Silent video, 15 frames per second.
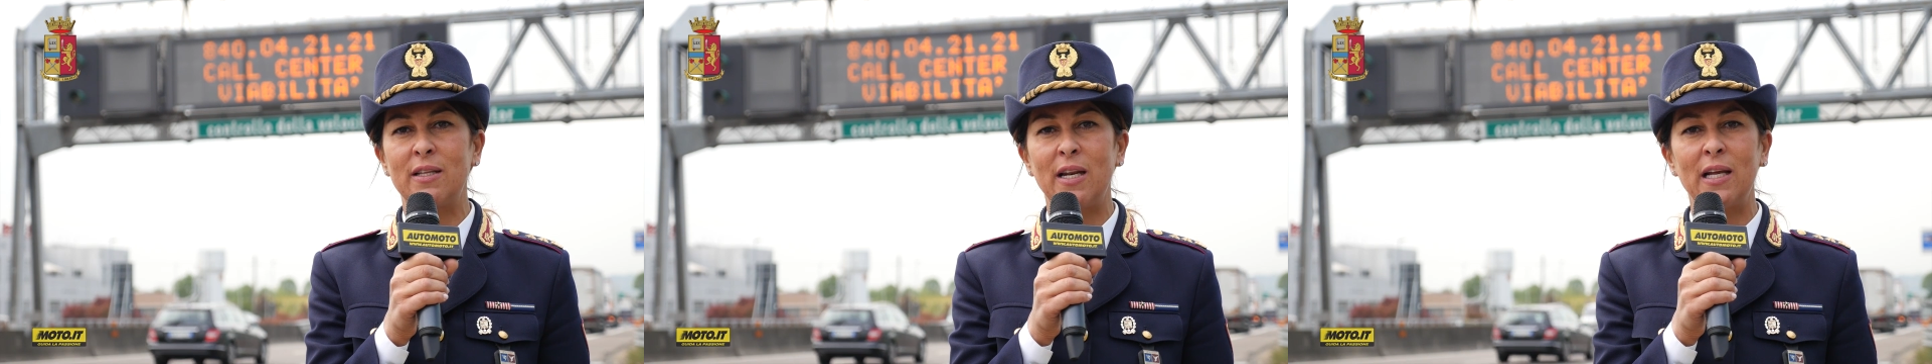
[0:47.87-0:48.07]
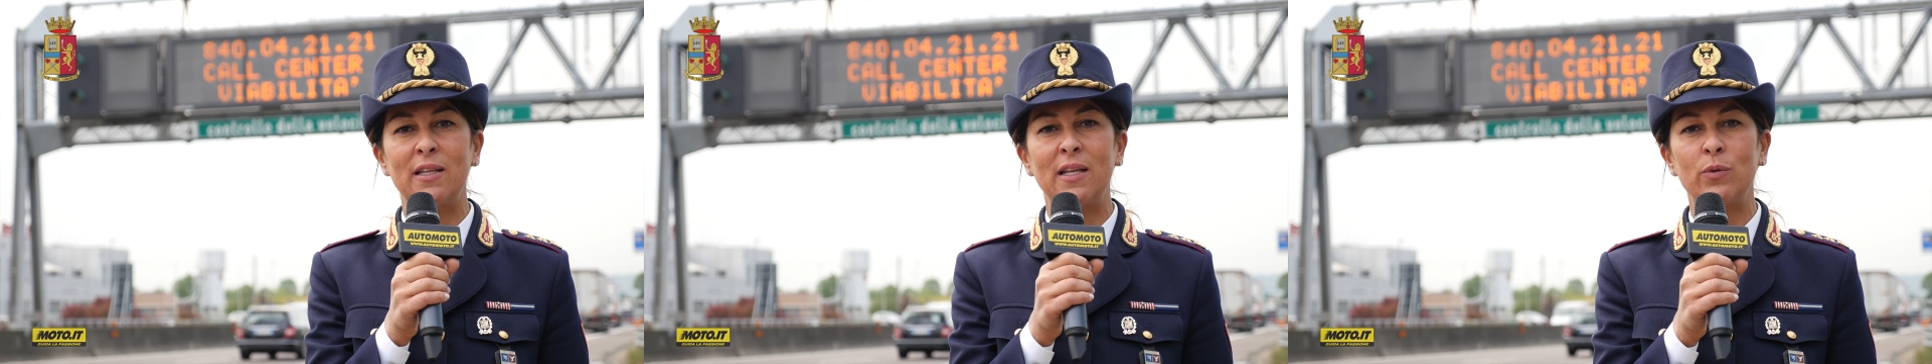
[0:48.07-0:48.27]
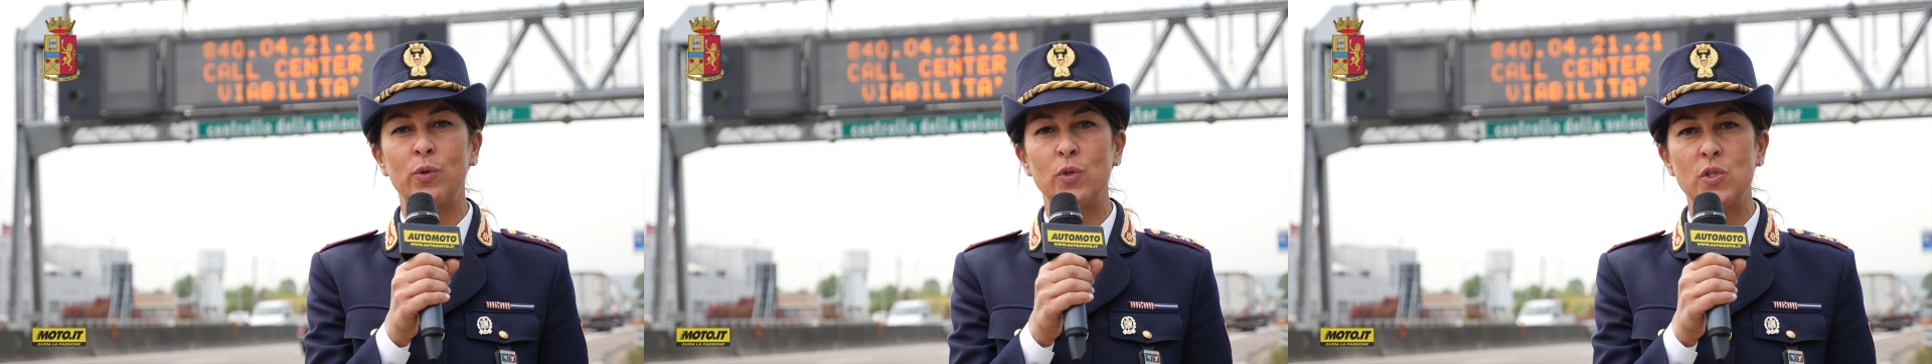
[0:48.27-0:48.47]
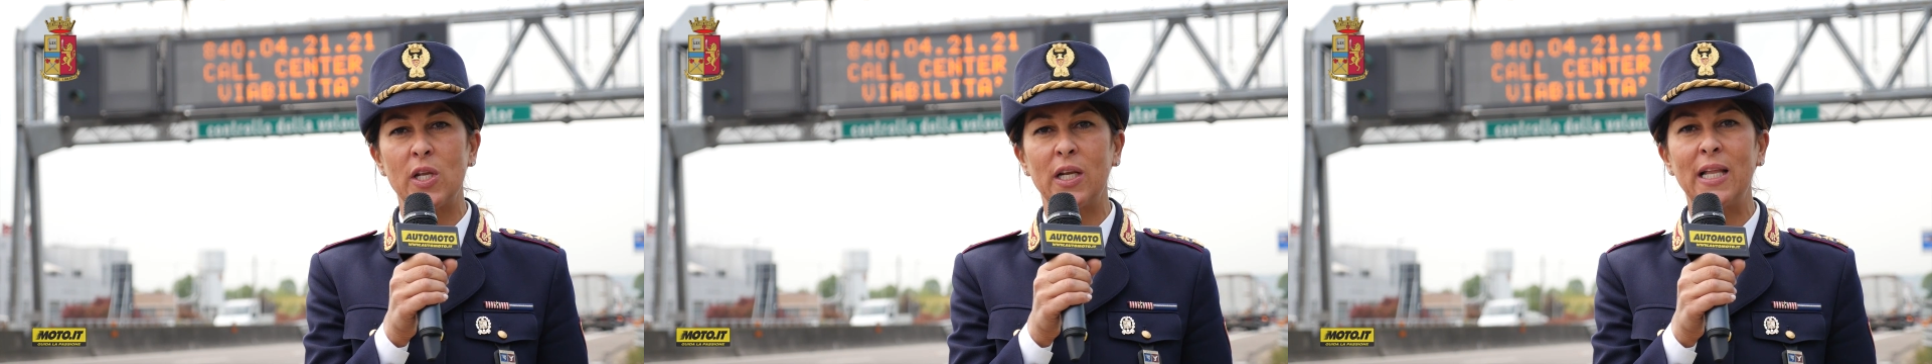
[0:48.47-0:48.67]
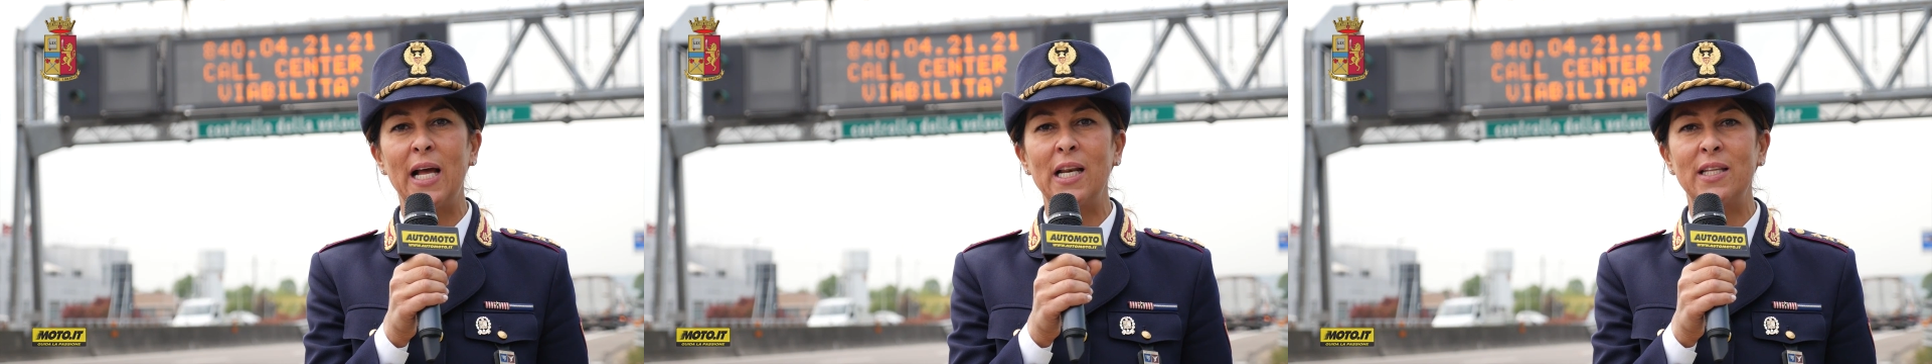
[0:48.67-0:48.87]
tratte
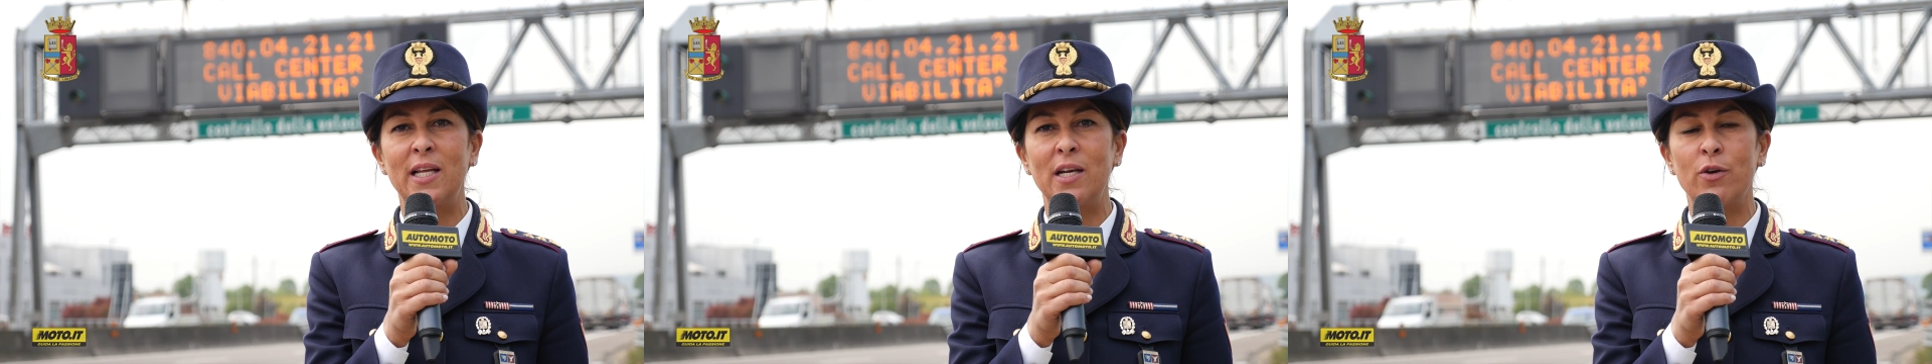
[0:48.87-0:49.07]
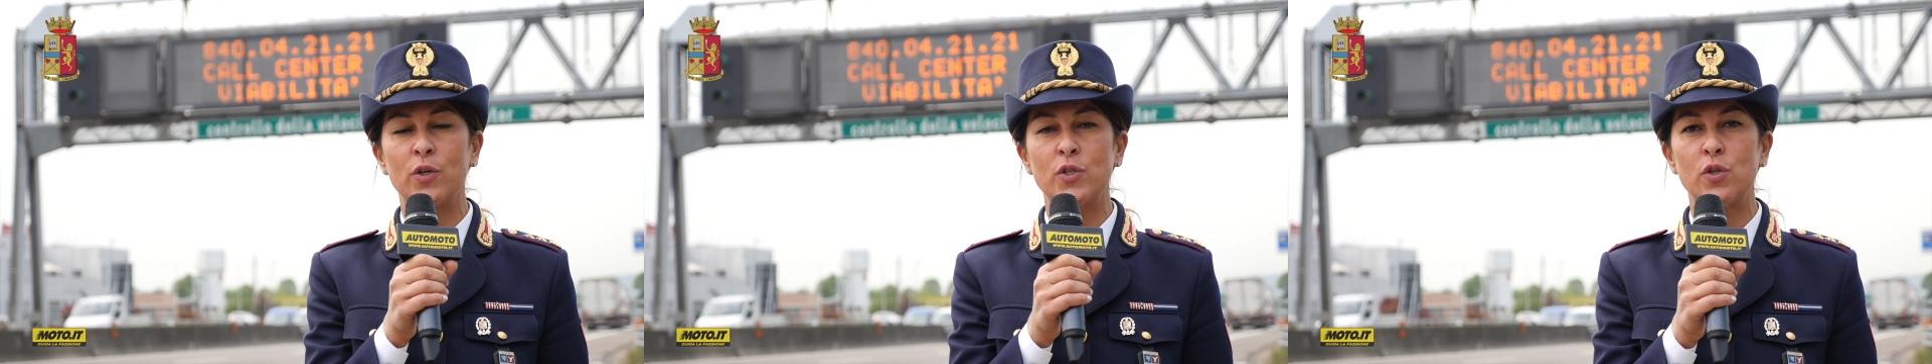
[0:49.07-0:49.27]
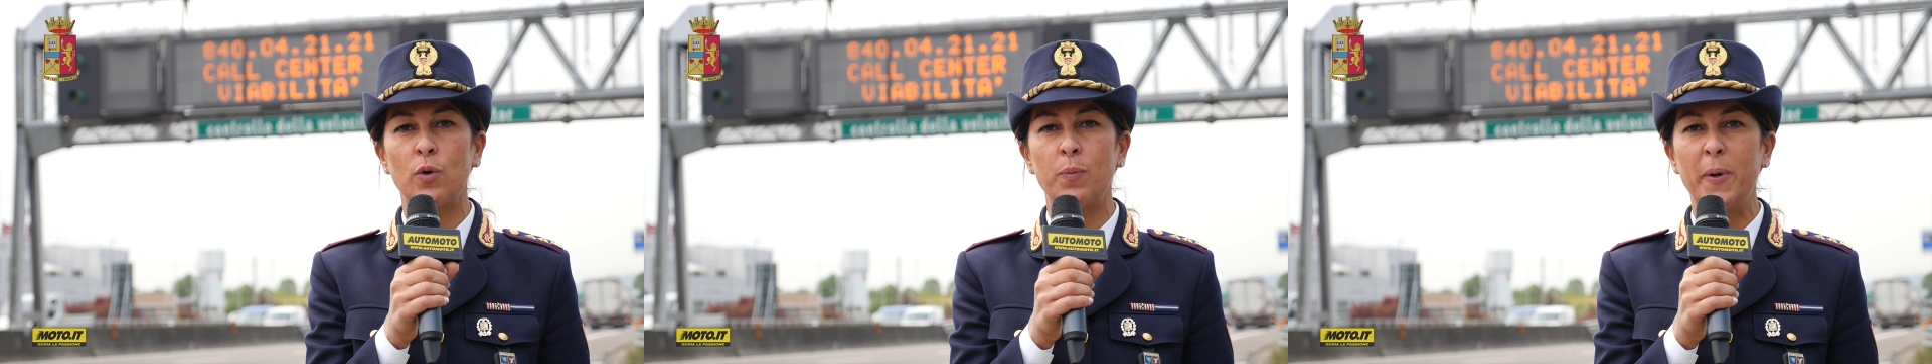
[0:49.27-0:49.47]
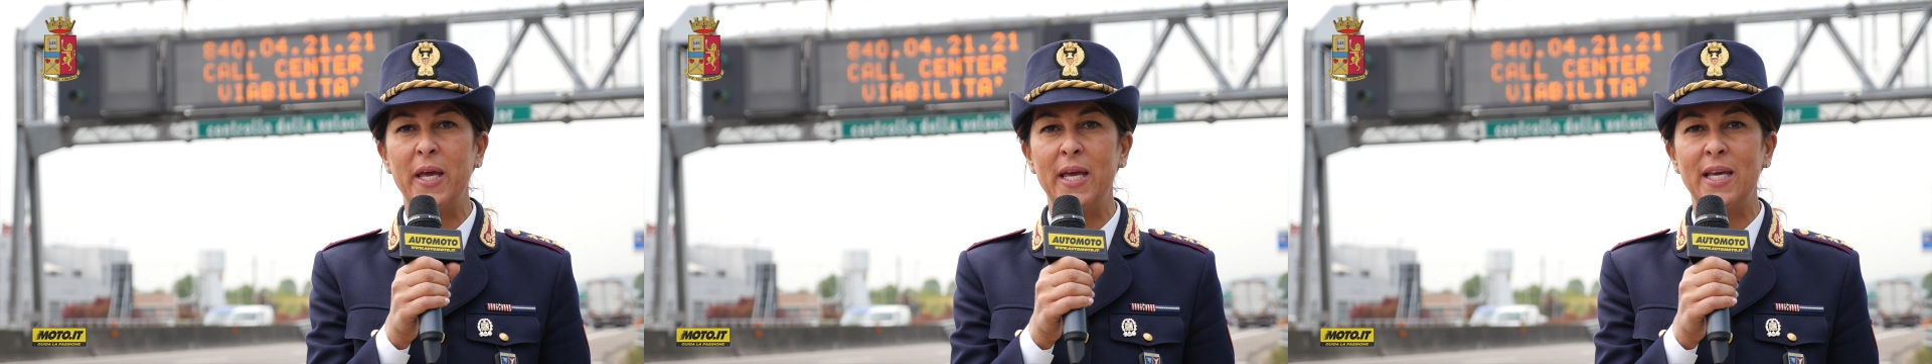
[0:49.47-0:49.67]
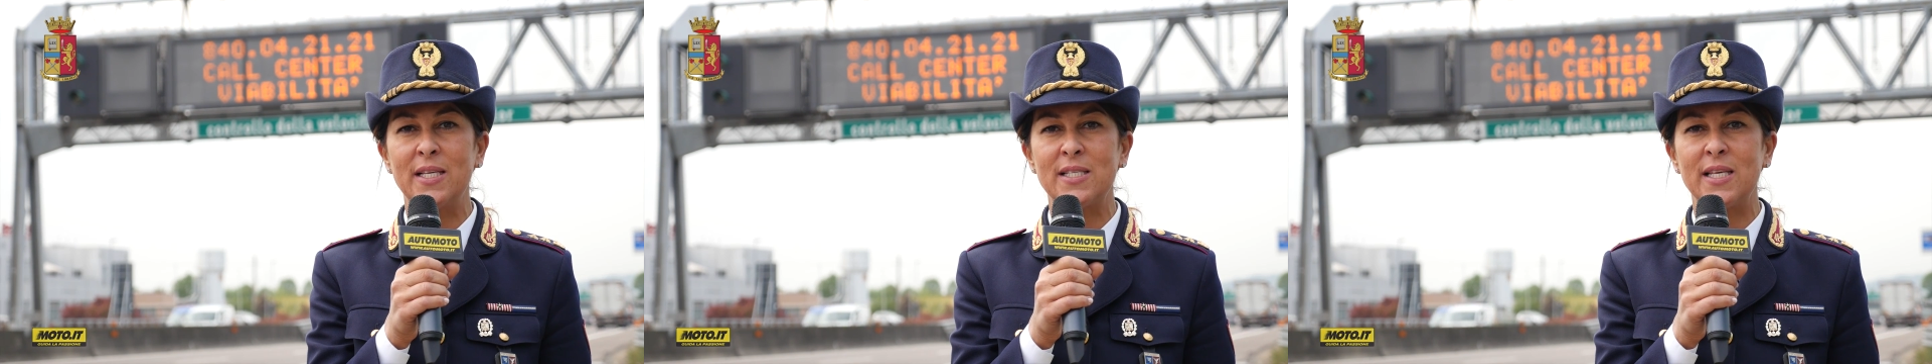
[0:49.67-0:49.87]
autostradali del nostro
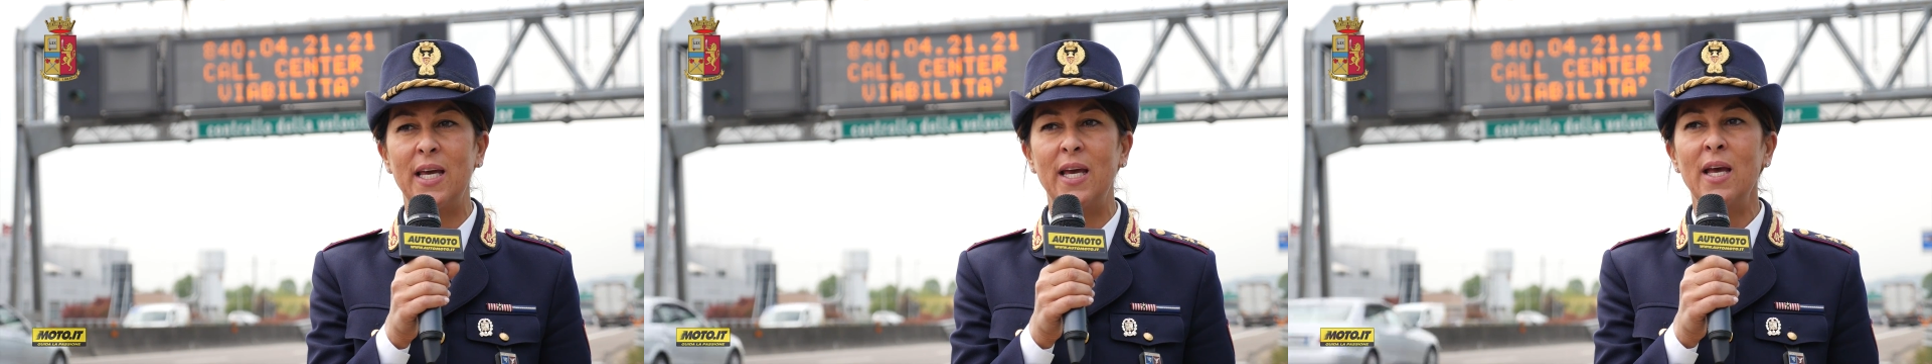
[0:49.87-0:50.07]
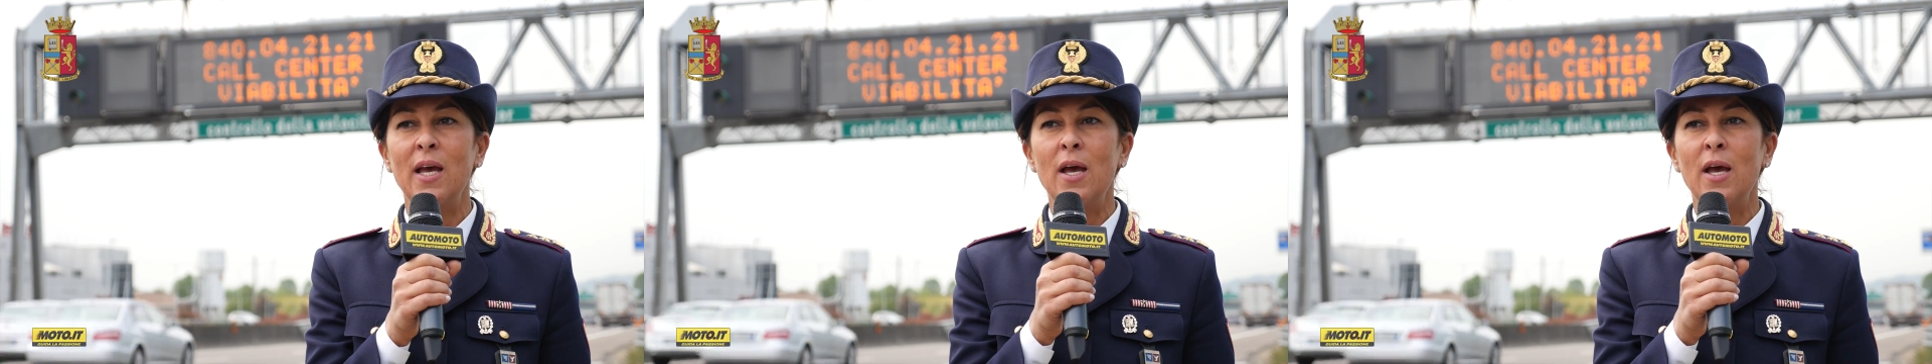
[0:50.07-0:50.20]
paese.